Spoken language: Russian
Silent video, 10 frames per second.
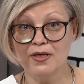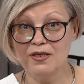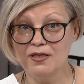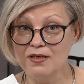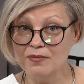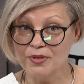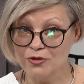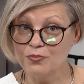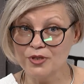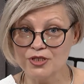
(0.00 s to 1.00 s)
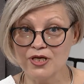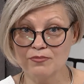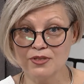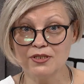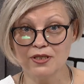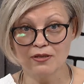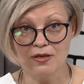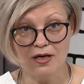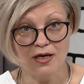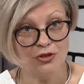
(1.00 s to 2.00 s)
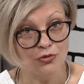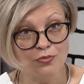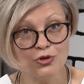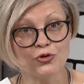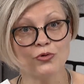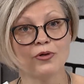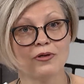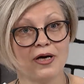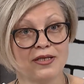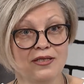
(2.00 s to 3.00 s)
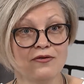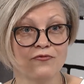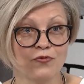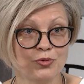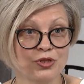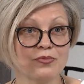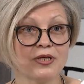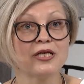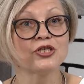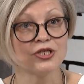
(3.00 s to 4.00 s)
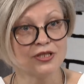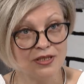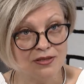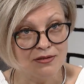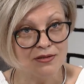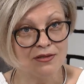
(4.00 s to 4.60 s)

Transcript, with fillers: и предупреждаем детей о том, что они, в общем-то, лишены